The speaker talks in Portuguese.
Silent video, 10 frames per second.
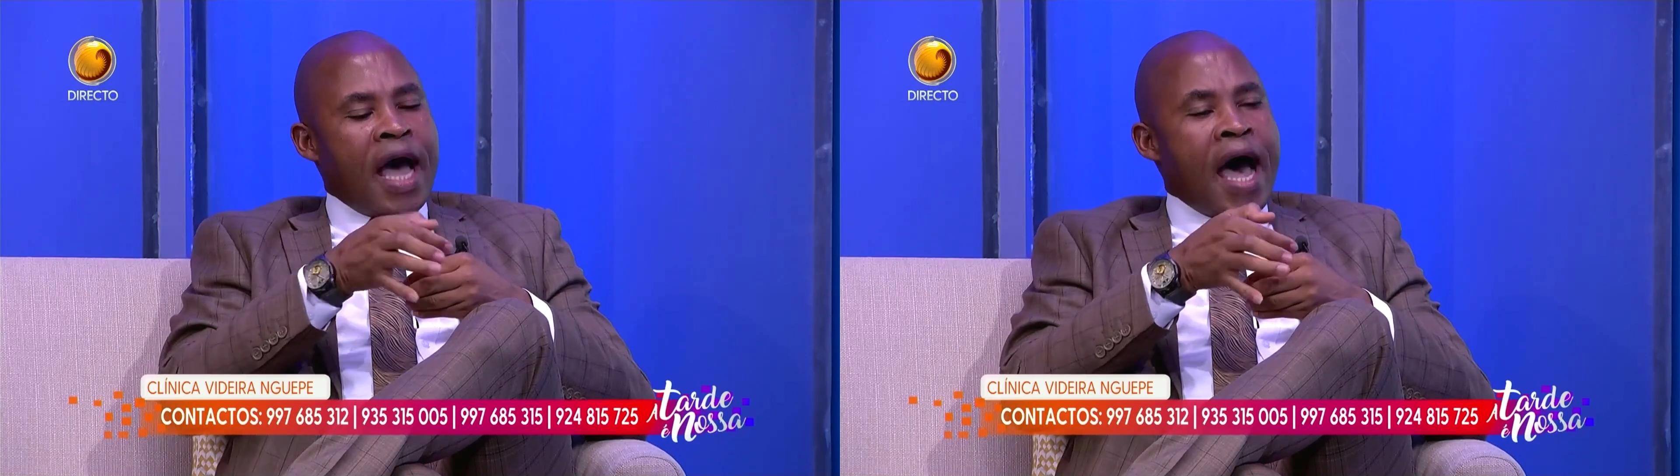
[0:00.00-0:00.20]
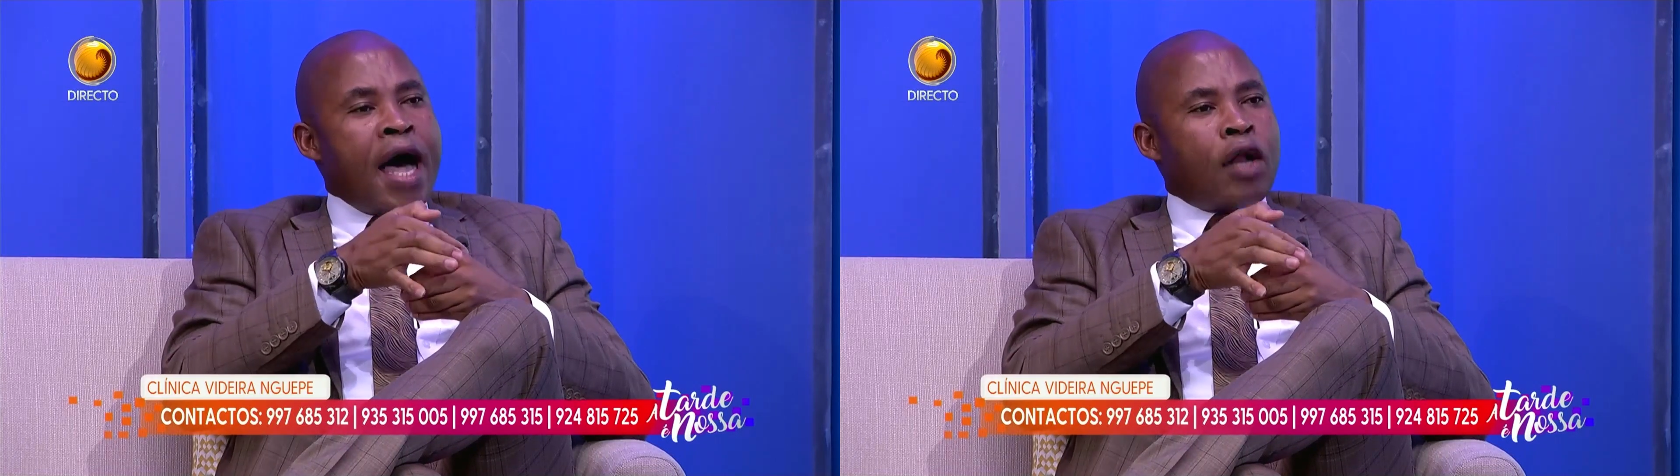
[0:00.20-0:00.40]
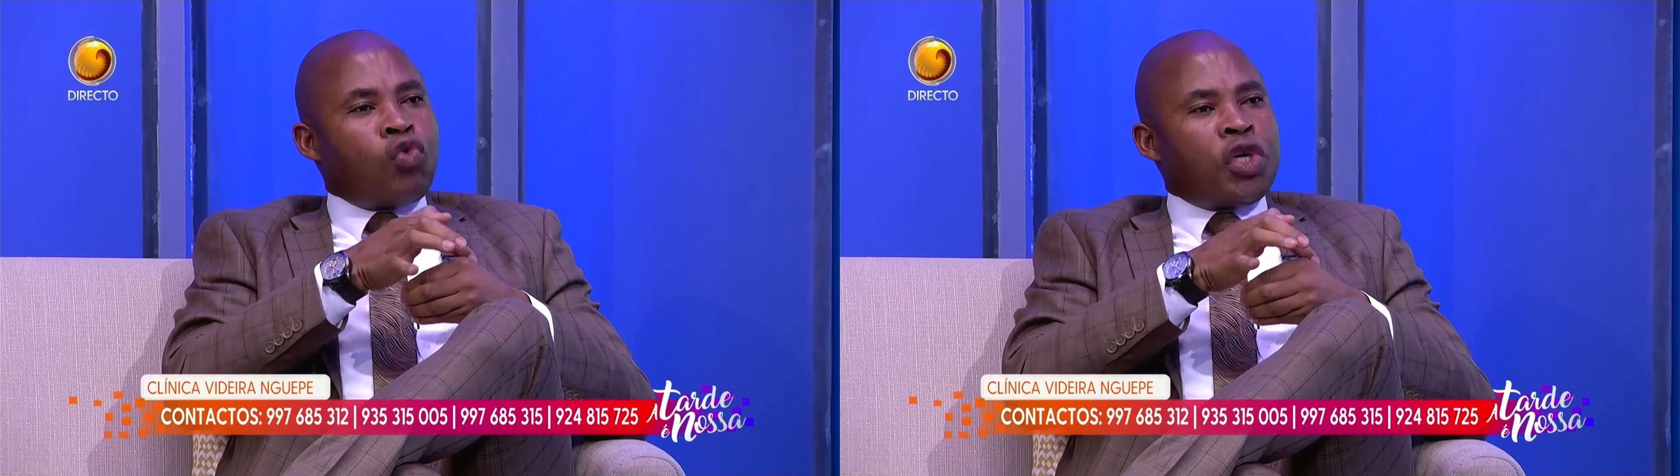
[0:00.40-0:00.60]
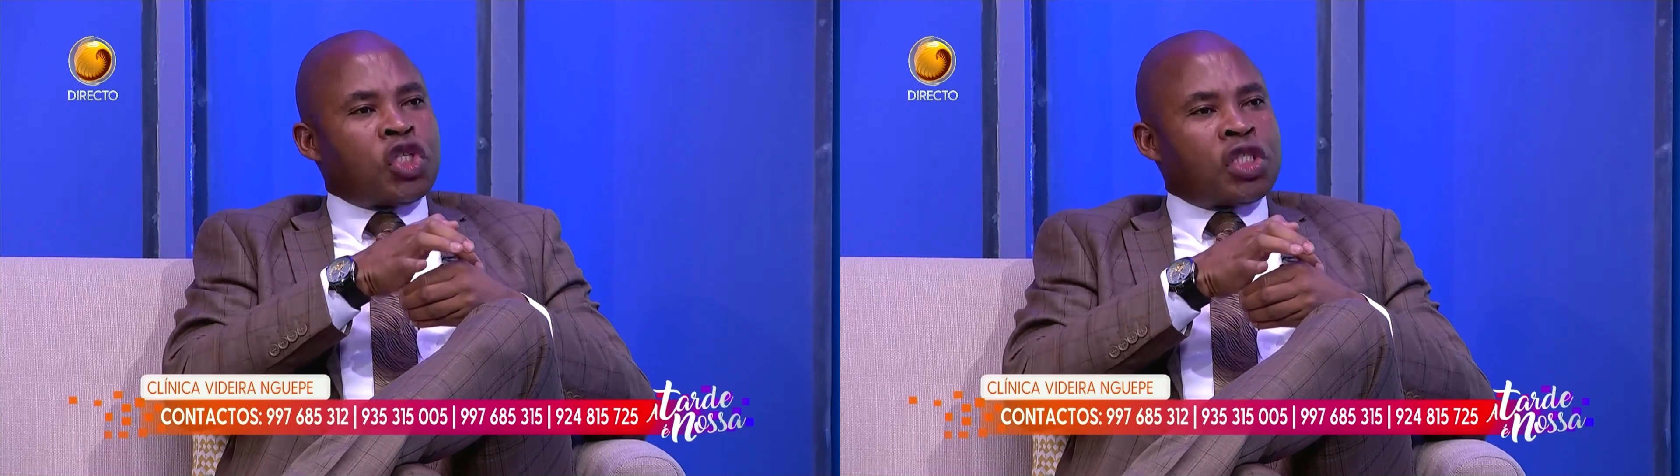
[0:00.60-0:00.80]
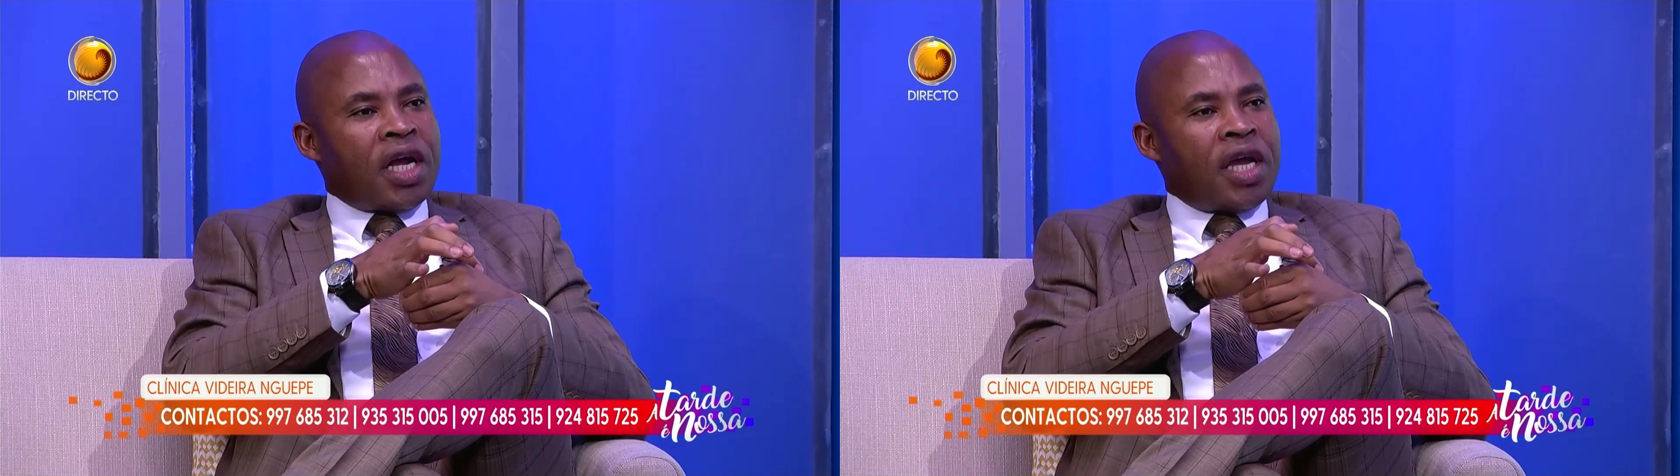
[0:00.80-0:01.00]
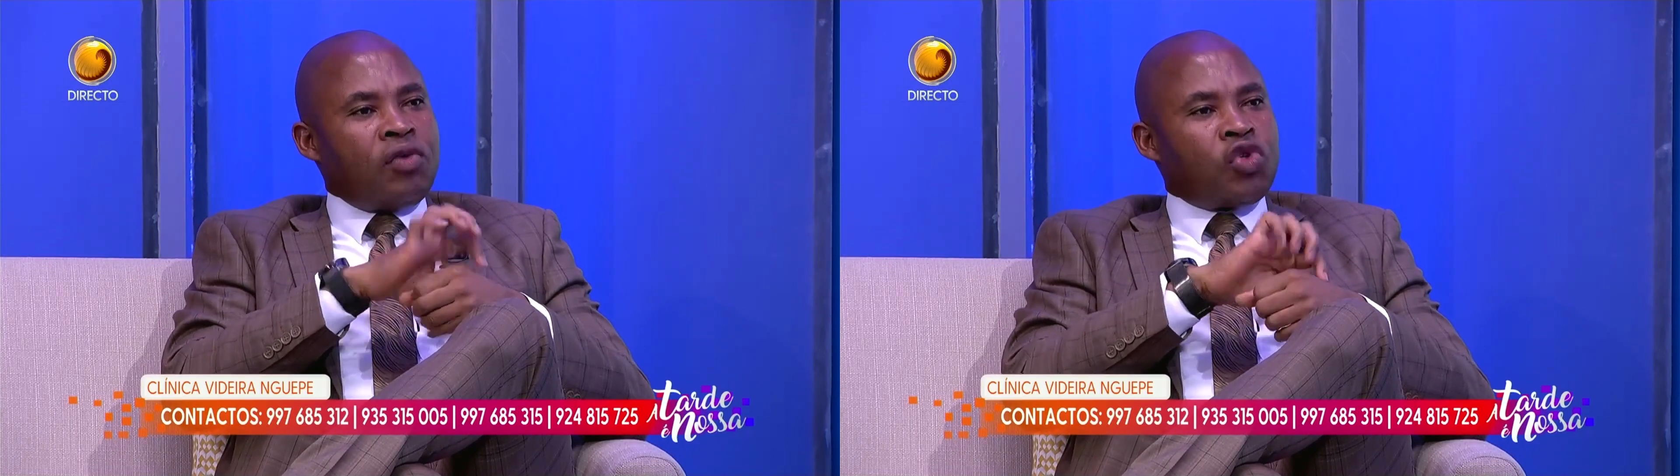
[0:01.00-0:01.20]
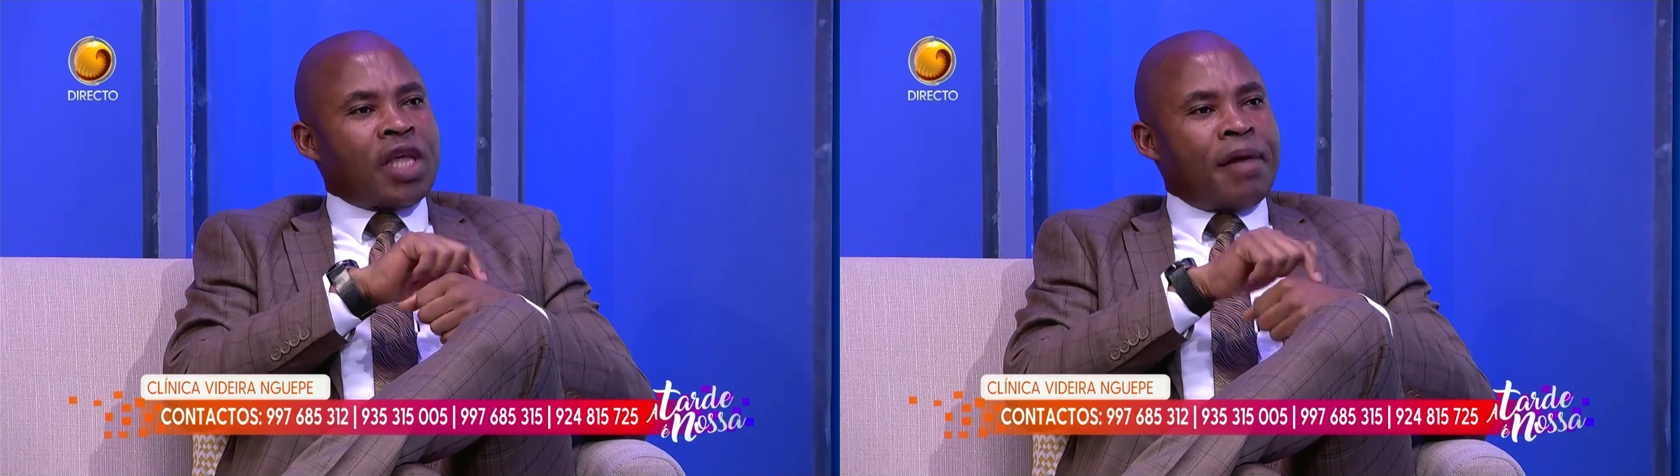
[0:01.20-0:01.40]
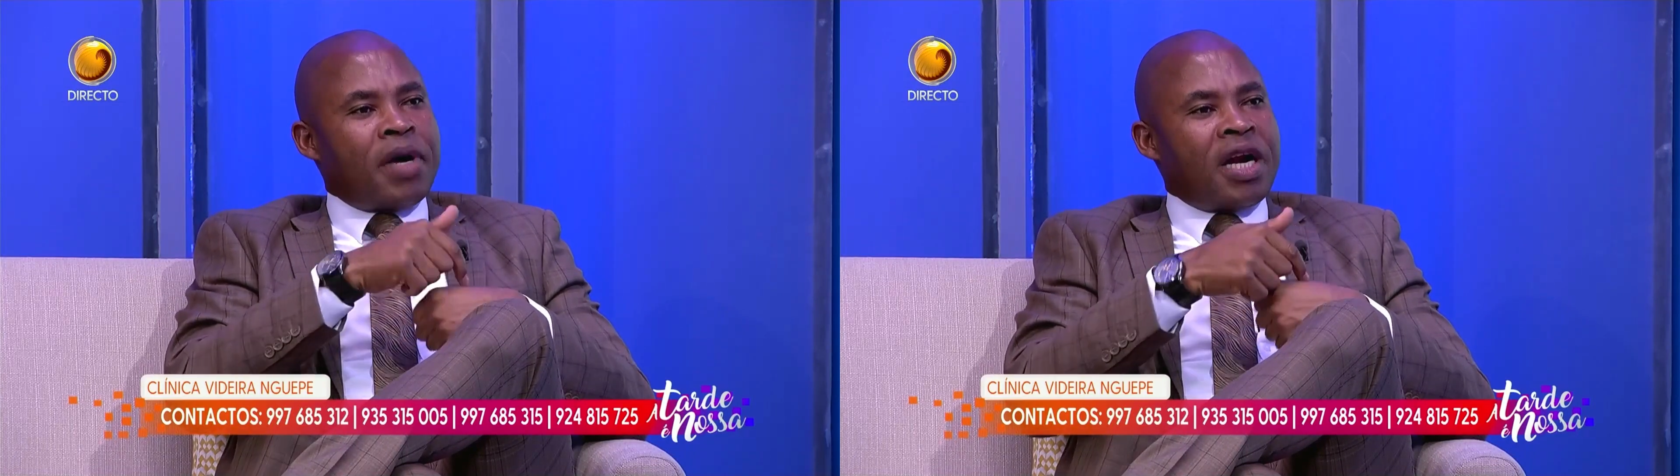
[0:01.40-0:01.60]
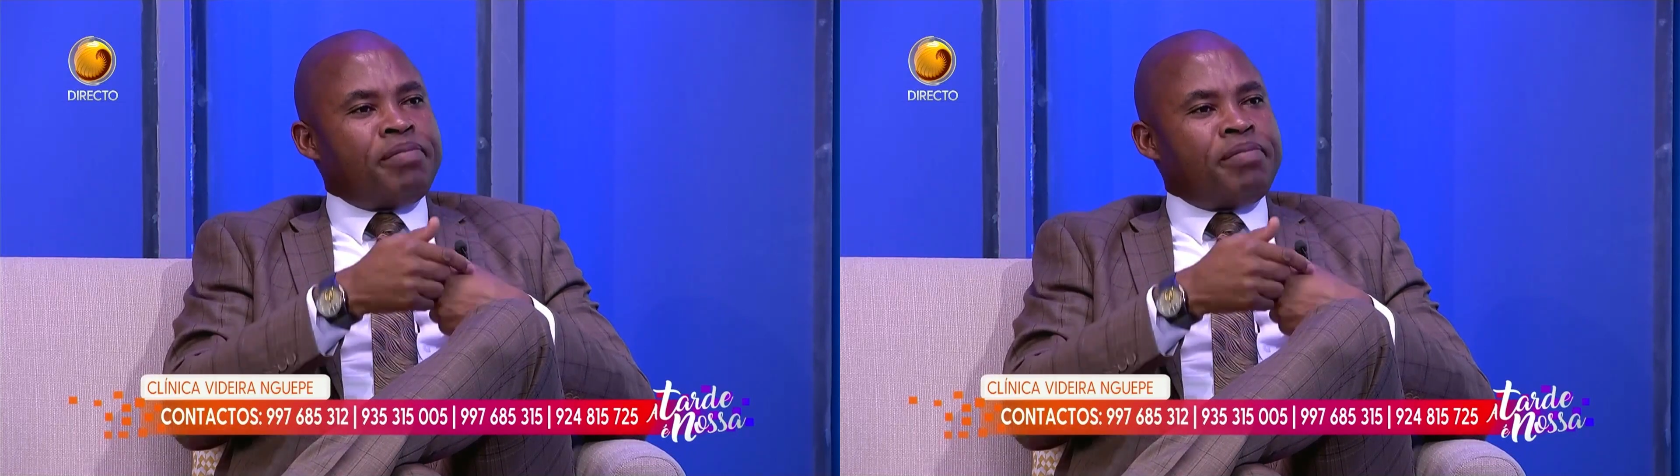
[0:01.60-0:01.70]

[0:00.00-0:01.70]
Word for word: algo estranho está para